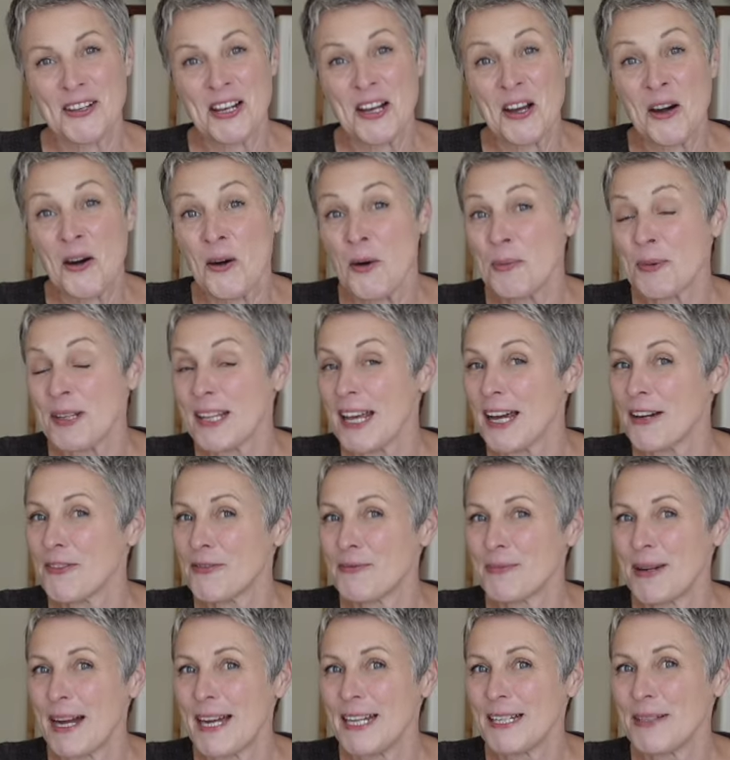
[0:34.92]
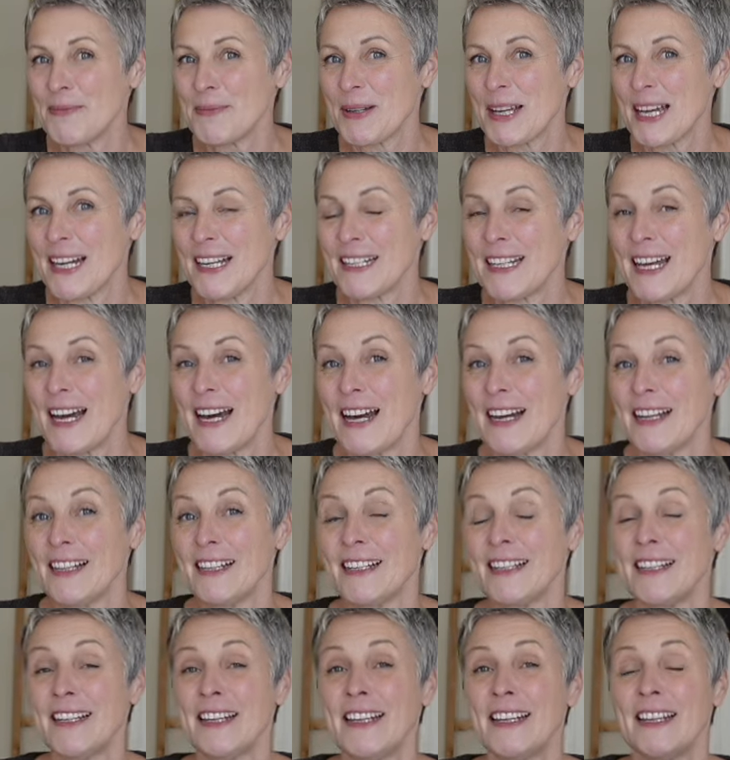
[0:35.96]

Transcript: willkommen auf meinem Kanal.